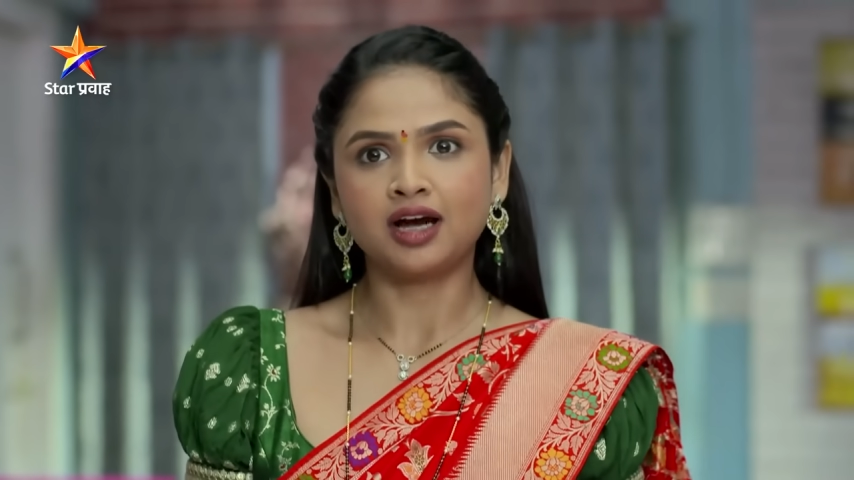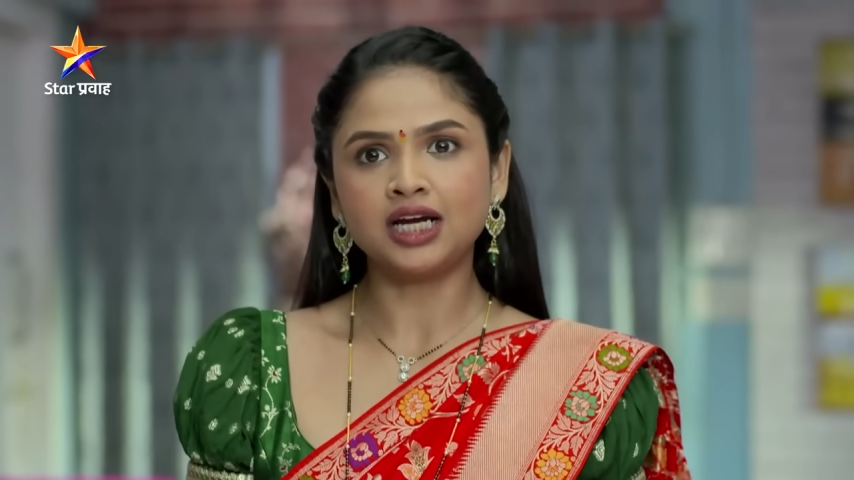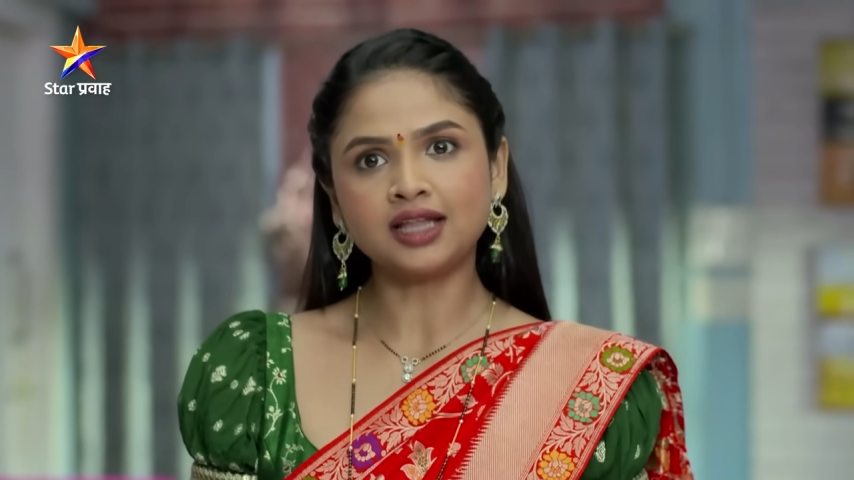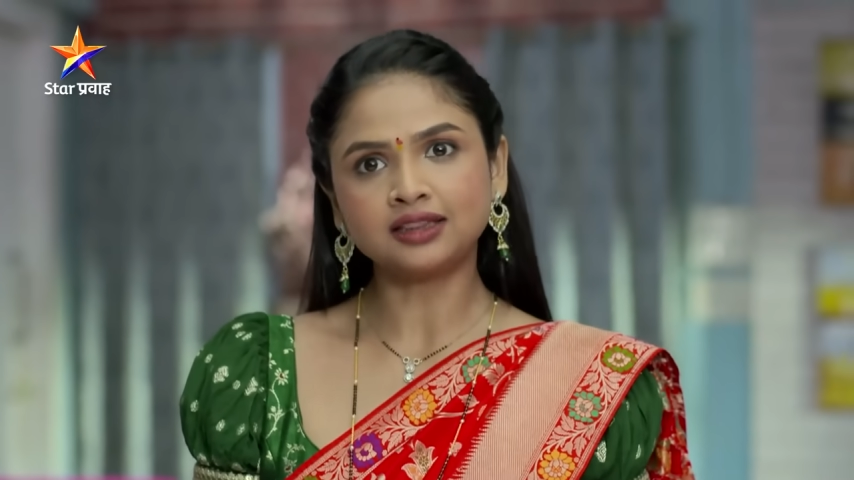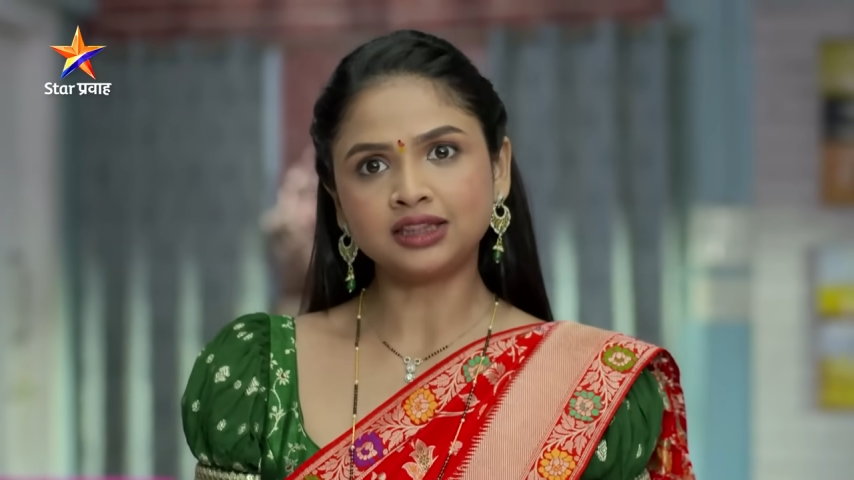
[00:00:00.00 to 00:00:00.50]

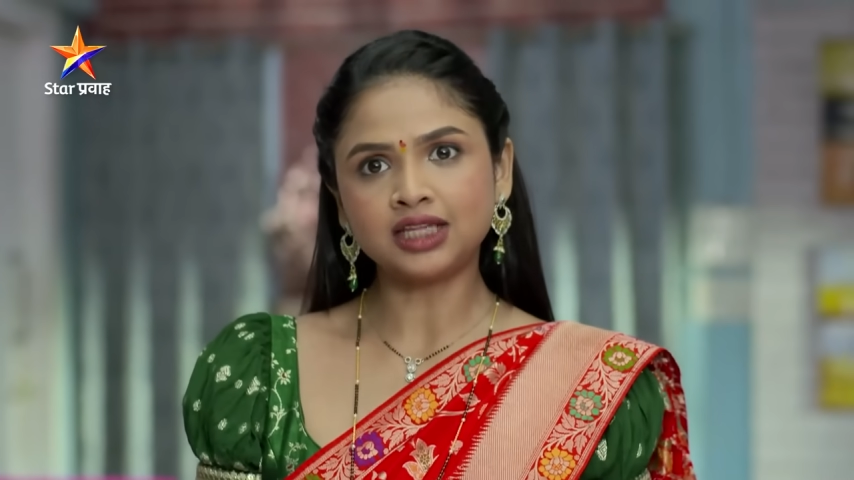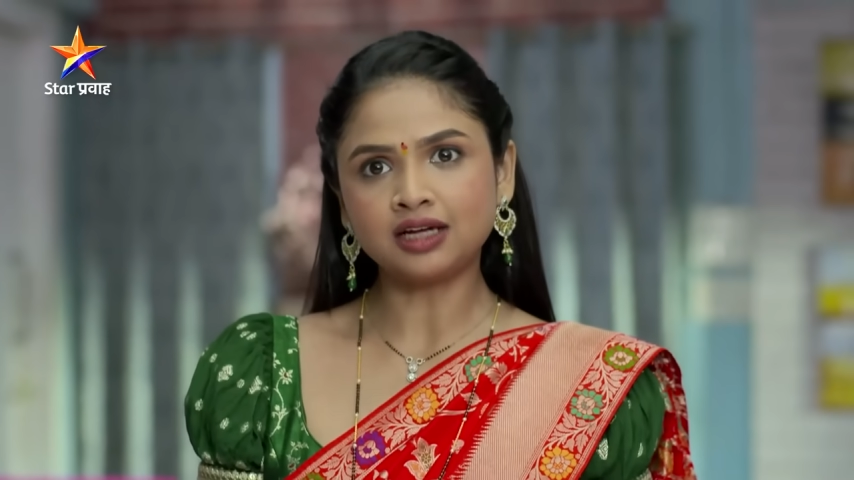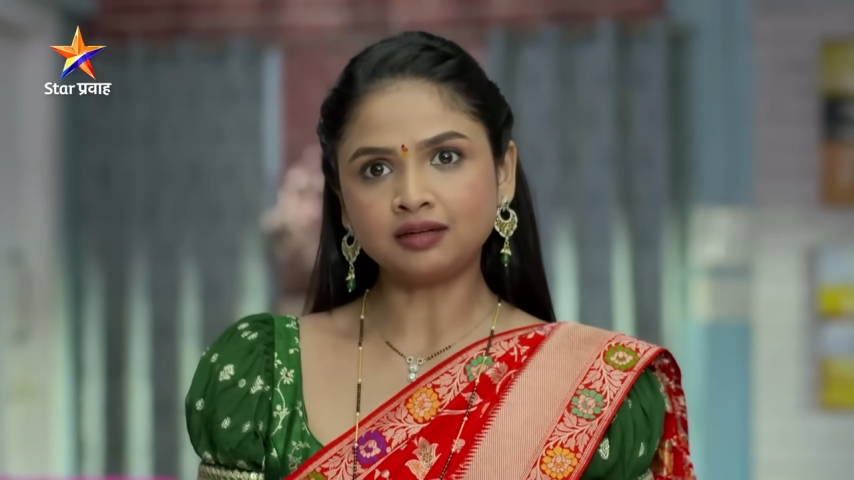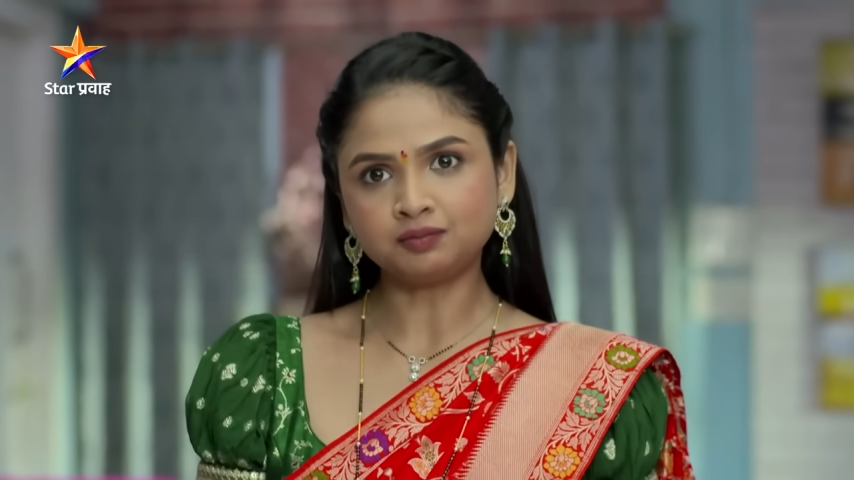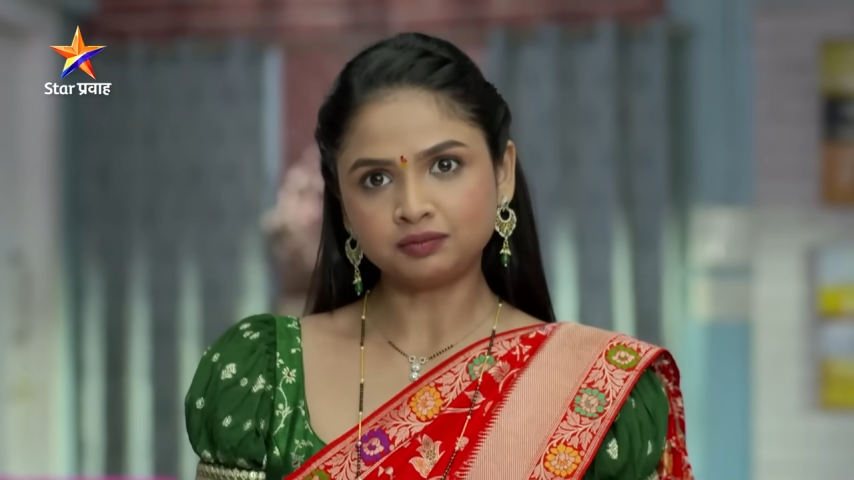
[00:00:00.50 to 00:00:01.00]
आणि
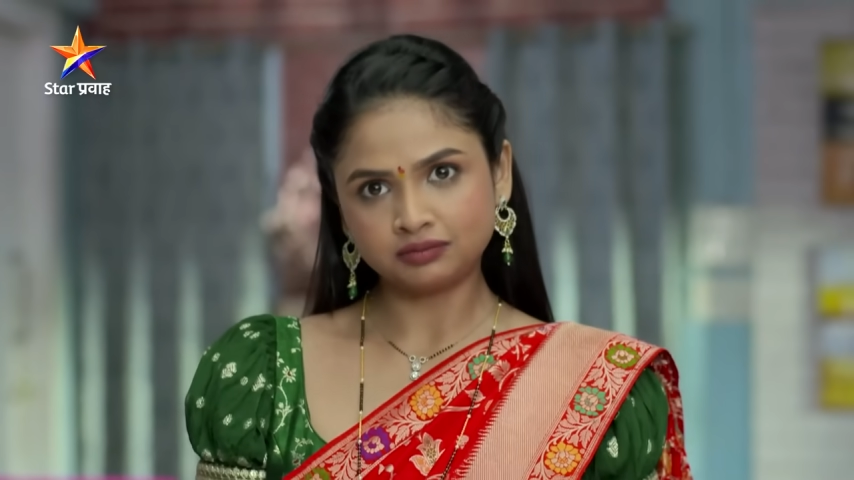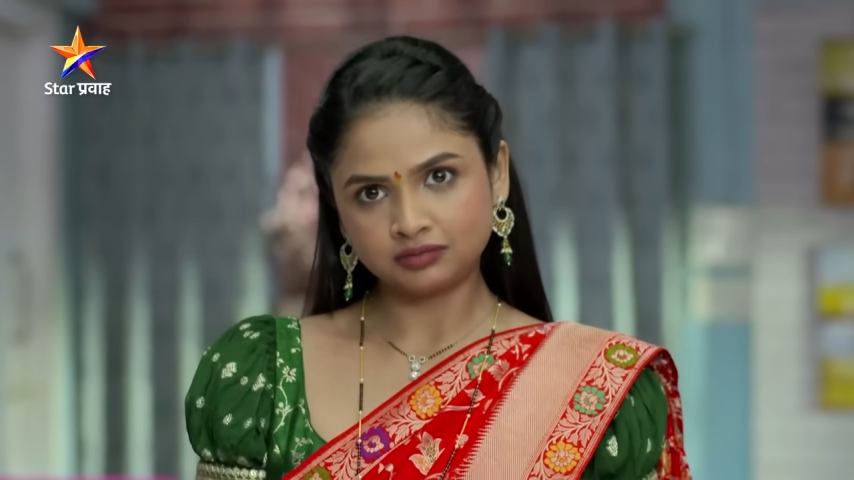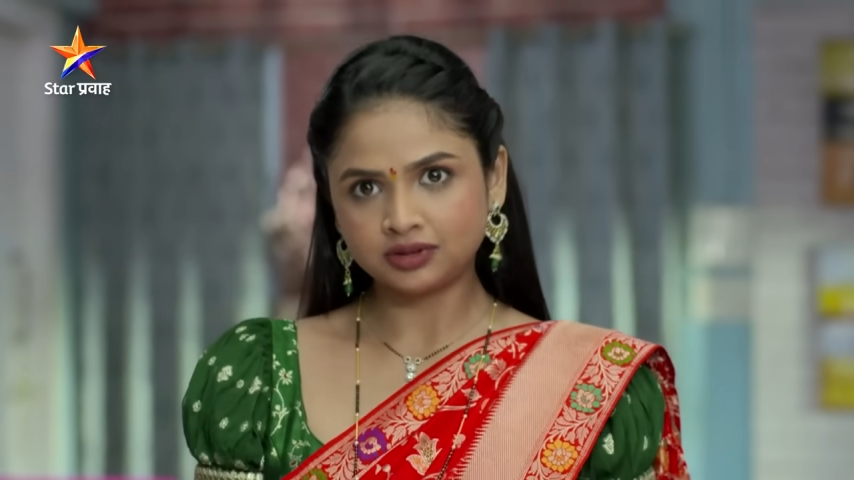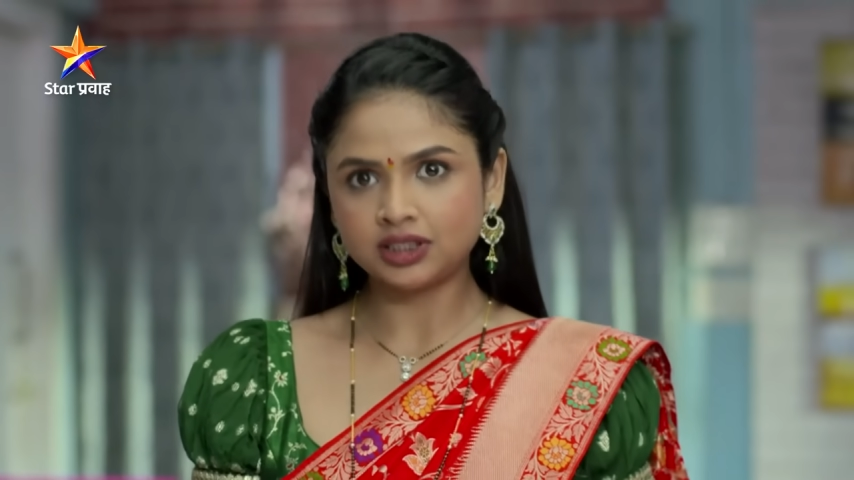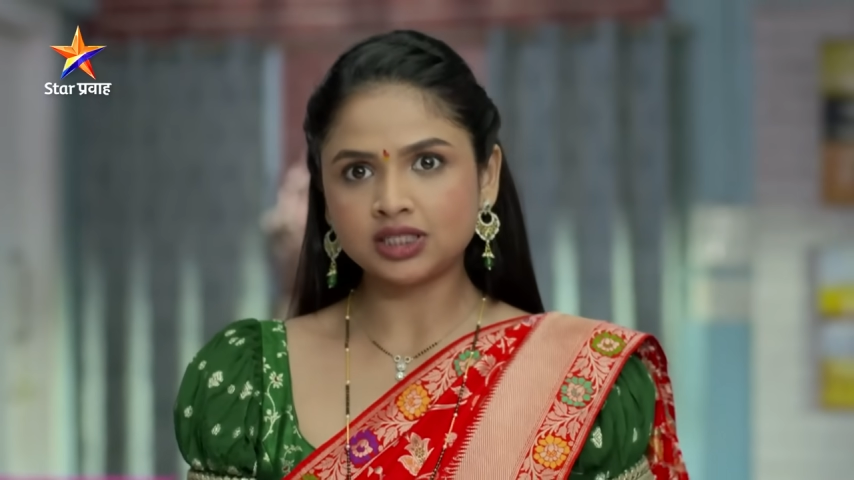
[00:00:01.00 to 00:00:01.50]
आता
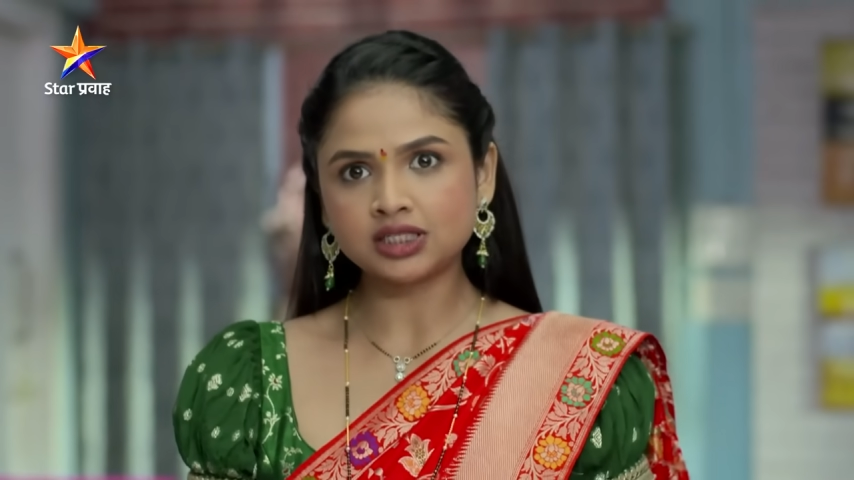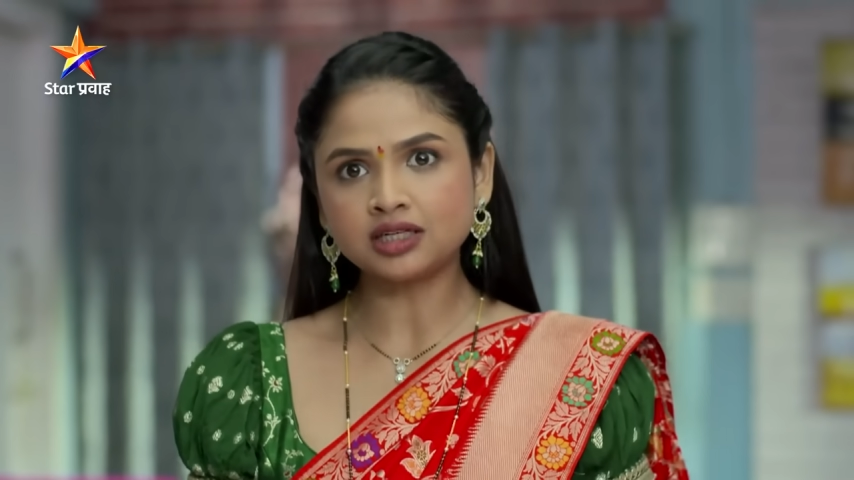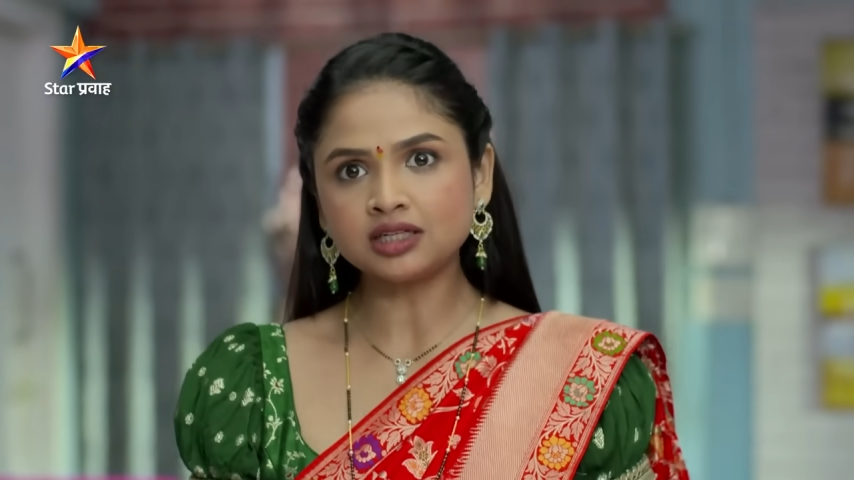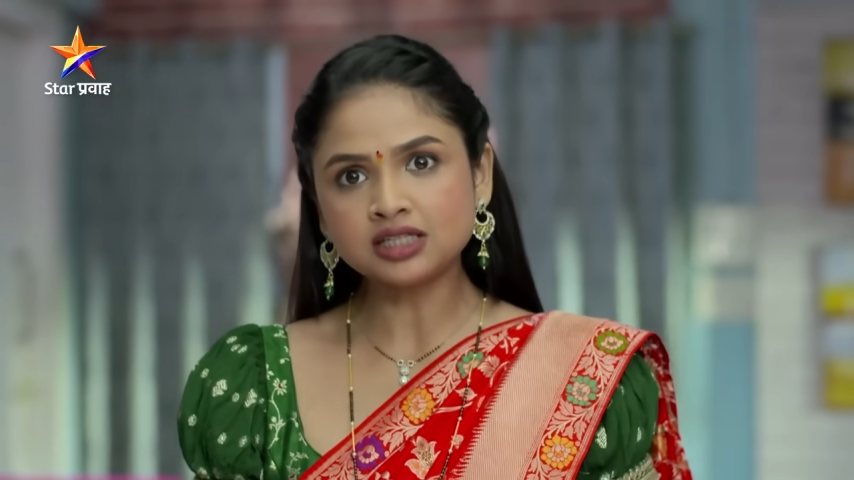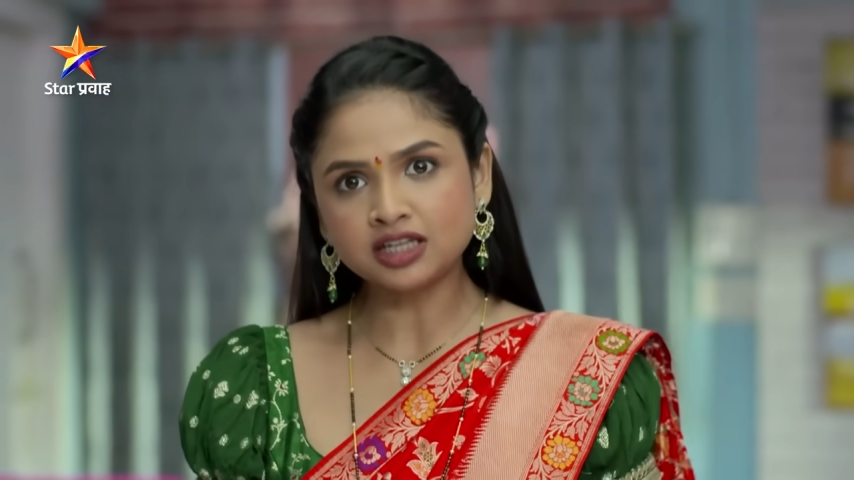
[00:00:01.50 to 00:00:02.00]

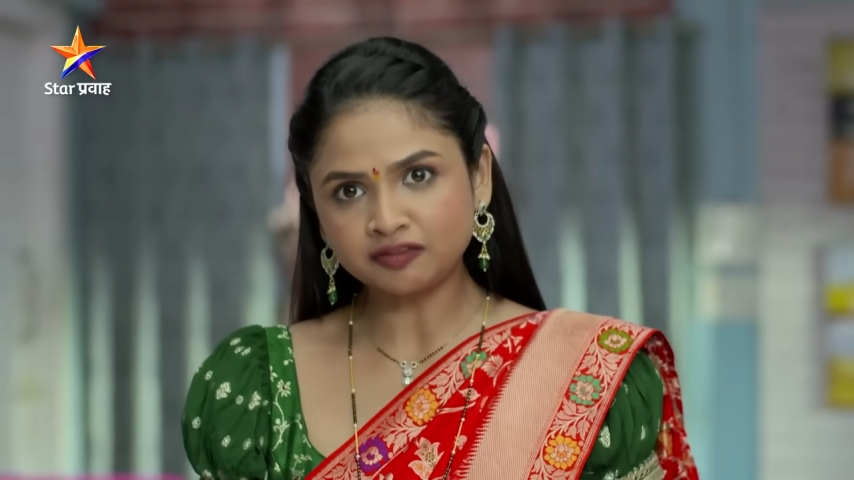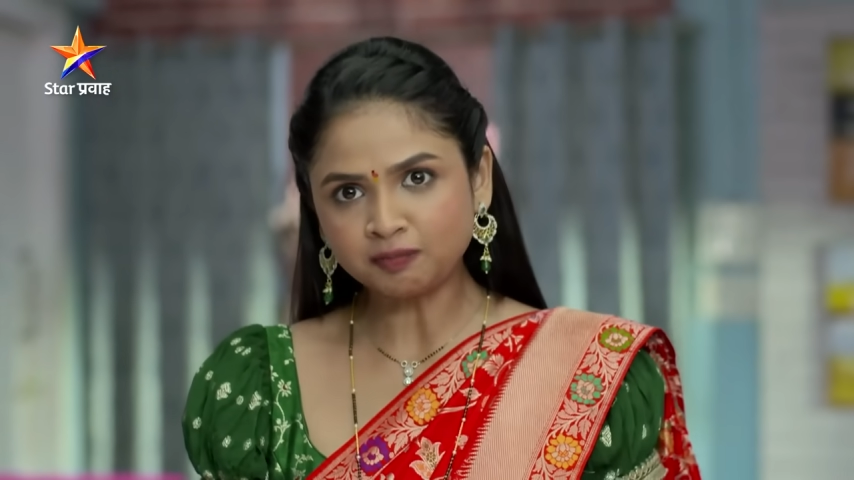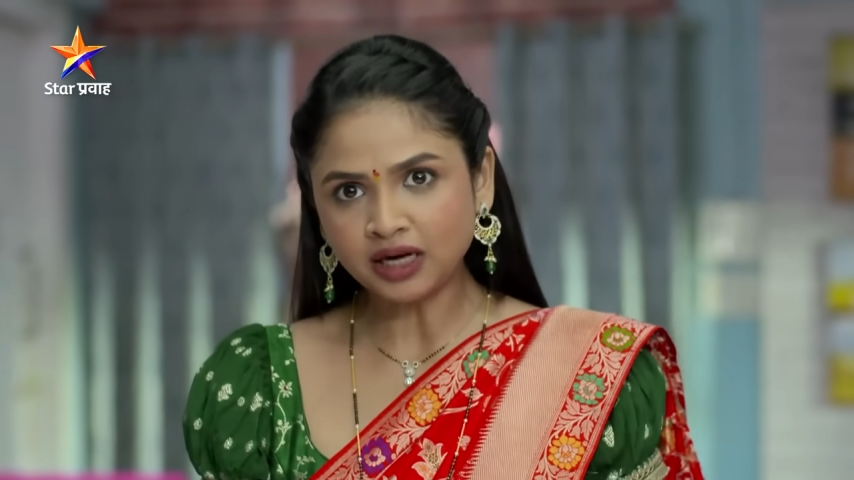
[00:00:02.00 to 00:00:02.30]
तिच्यासाठीच गिफ्ट